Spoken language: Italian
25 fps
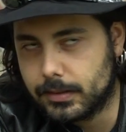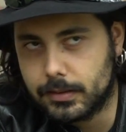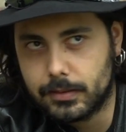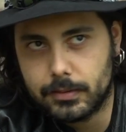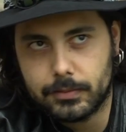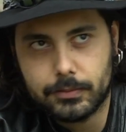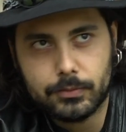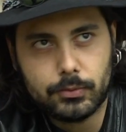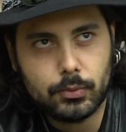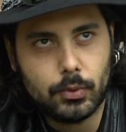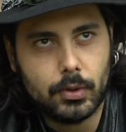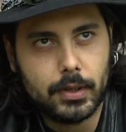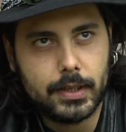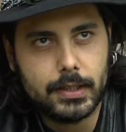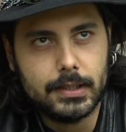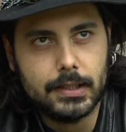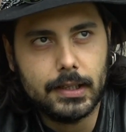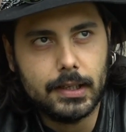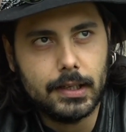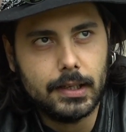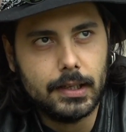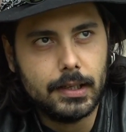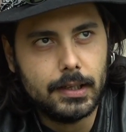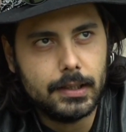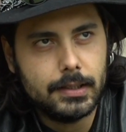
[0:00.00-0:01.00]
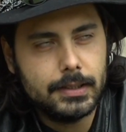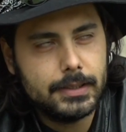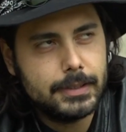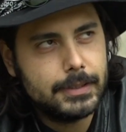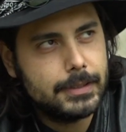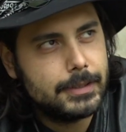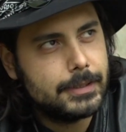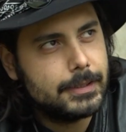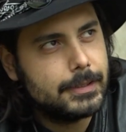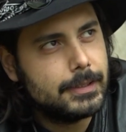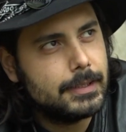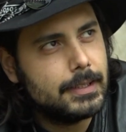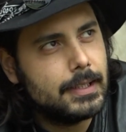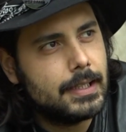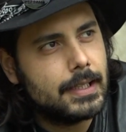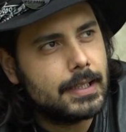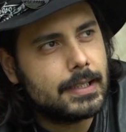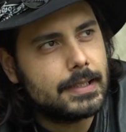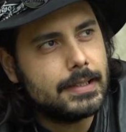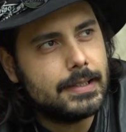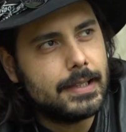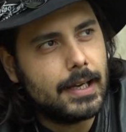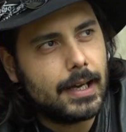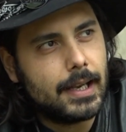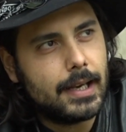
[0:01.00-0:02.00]
eh, fuori dalla,
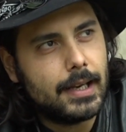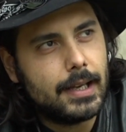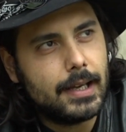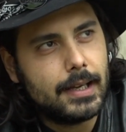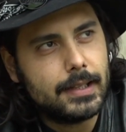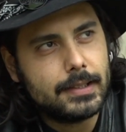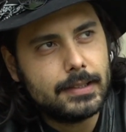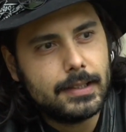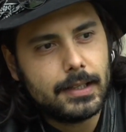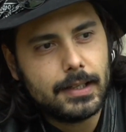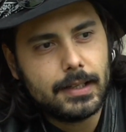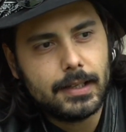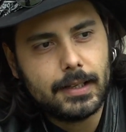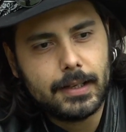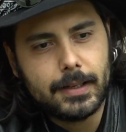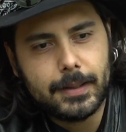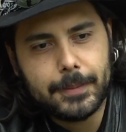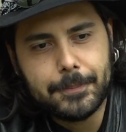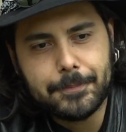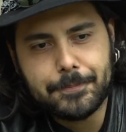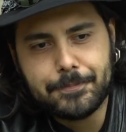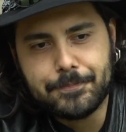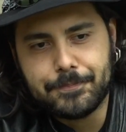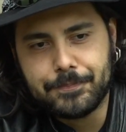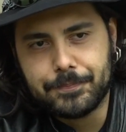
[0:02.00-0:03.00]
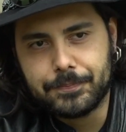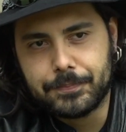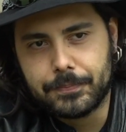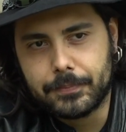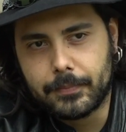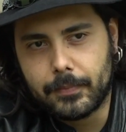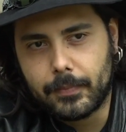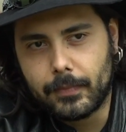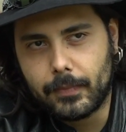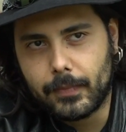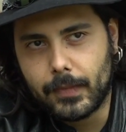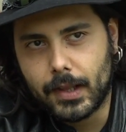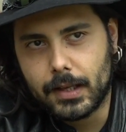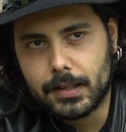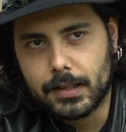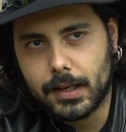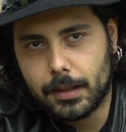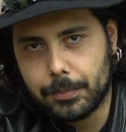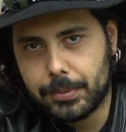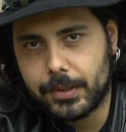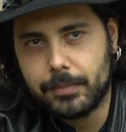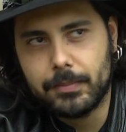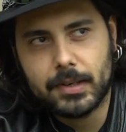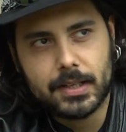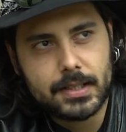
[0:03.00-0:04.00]
dalla, dalla, mm, dalla
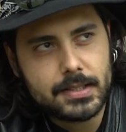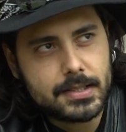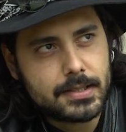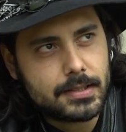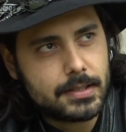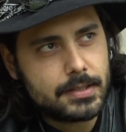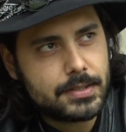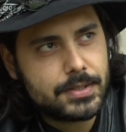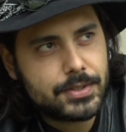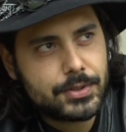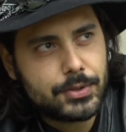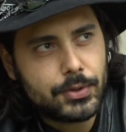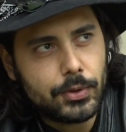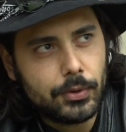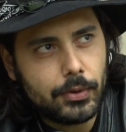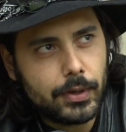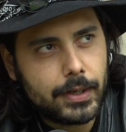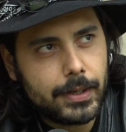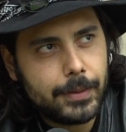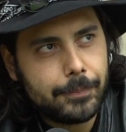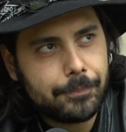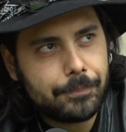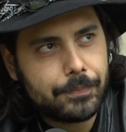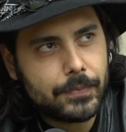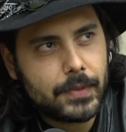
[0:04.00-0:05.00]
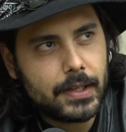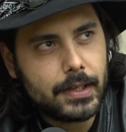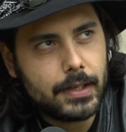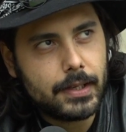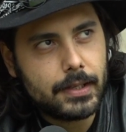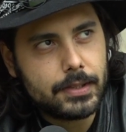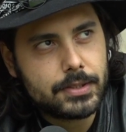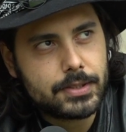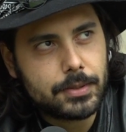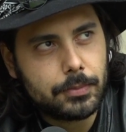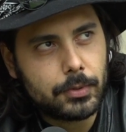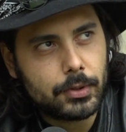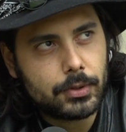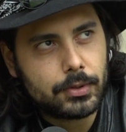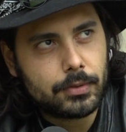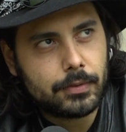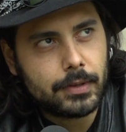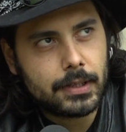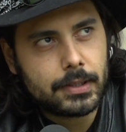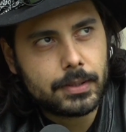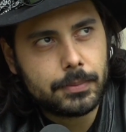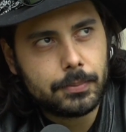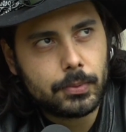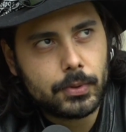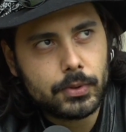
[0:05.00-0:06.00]
prima restrizione e ci siamo
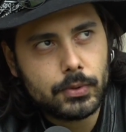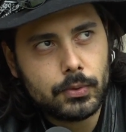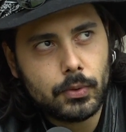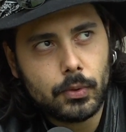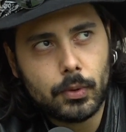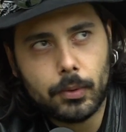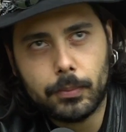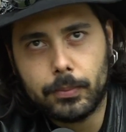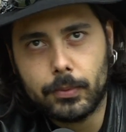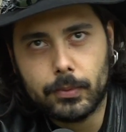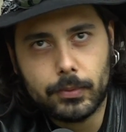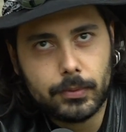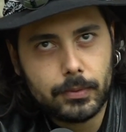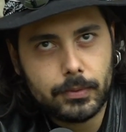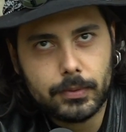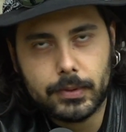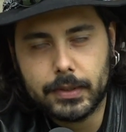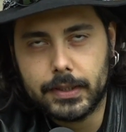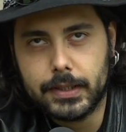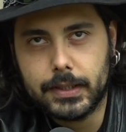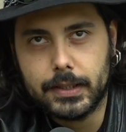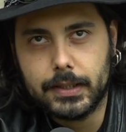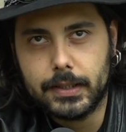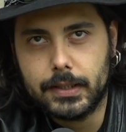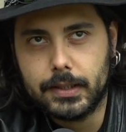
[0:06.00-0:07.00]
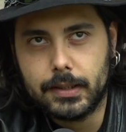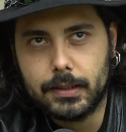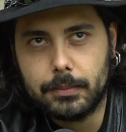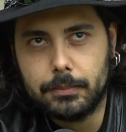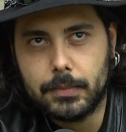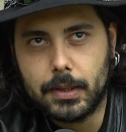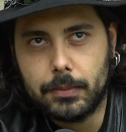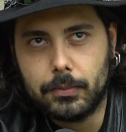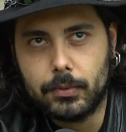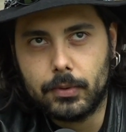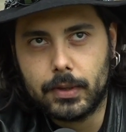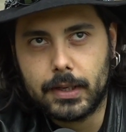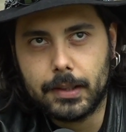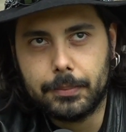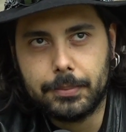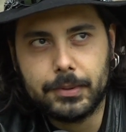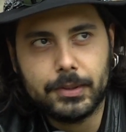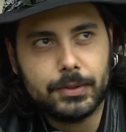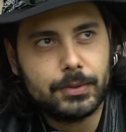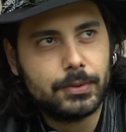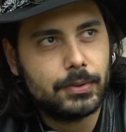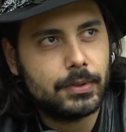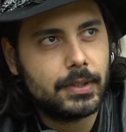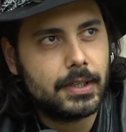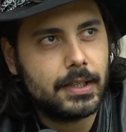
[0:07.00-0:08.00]
ritrovati poi dopo e abbiamo
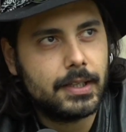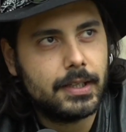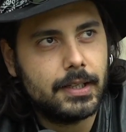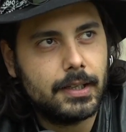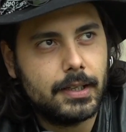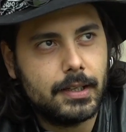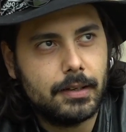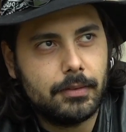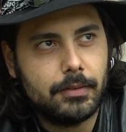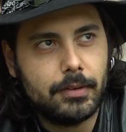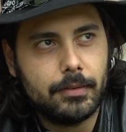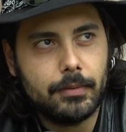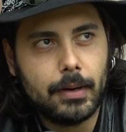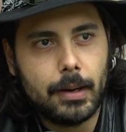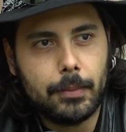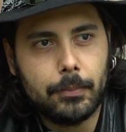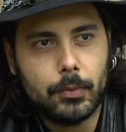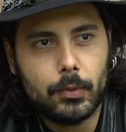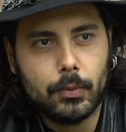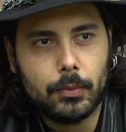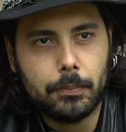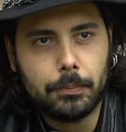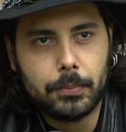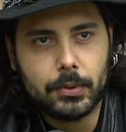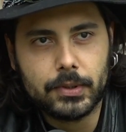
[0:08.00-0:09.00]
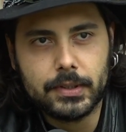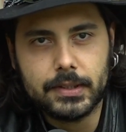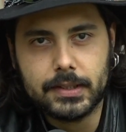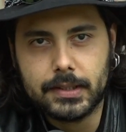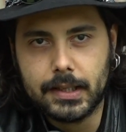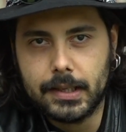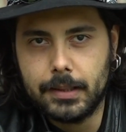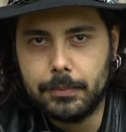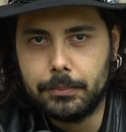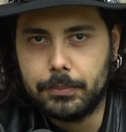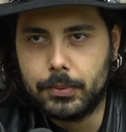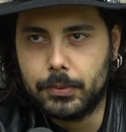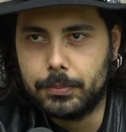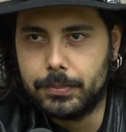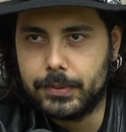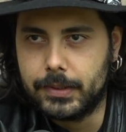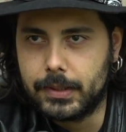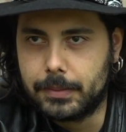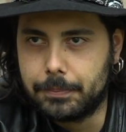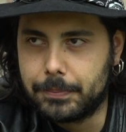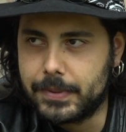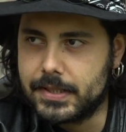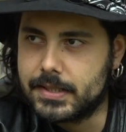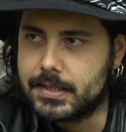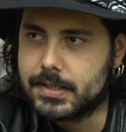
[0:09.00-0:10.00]
capito che avevamo un po' di tempo
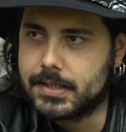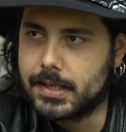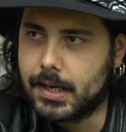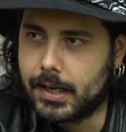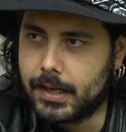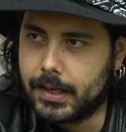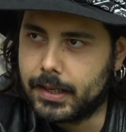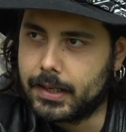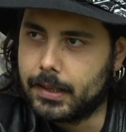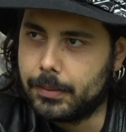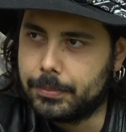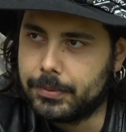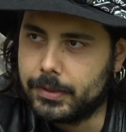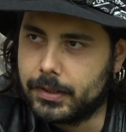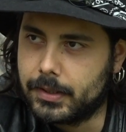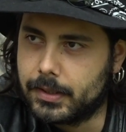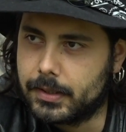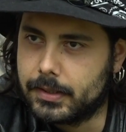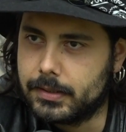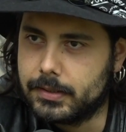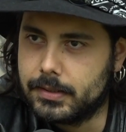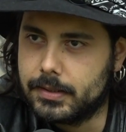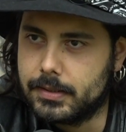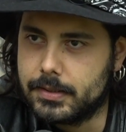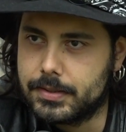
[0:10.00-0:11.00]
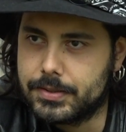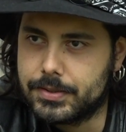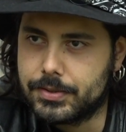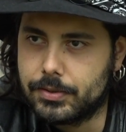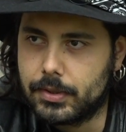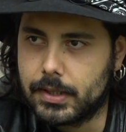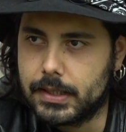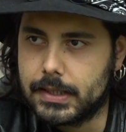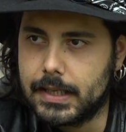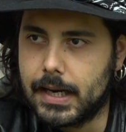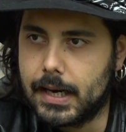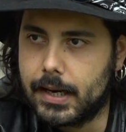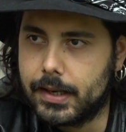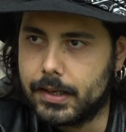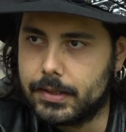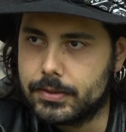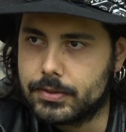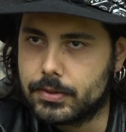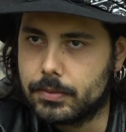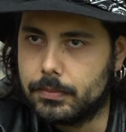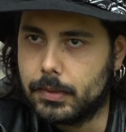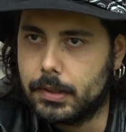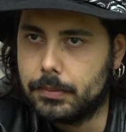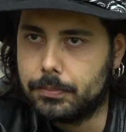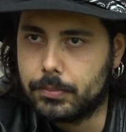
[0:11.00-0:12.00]
per pensare e capire che direzione dare
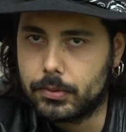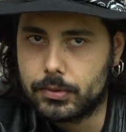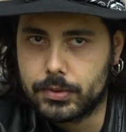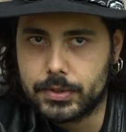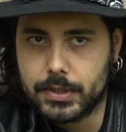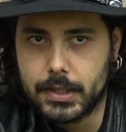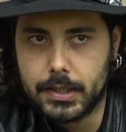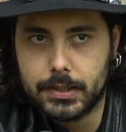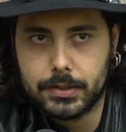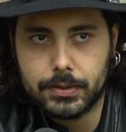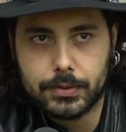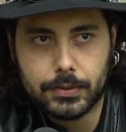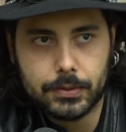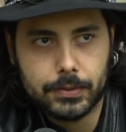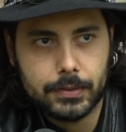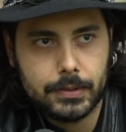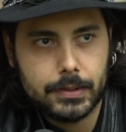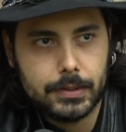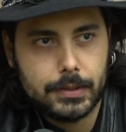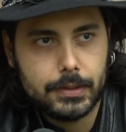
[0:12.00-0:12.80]
insomma, al progetto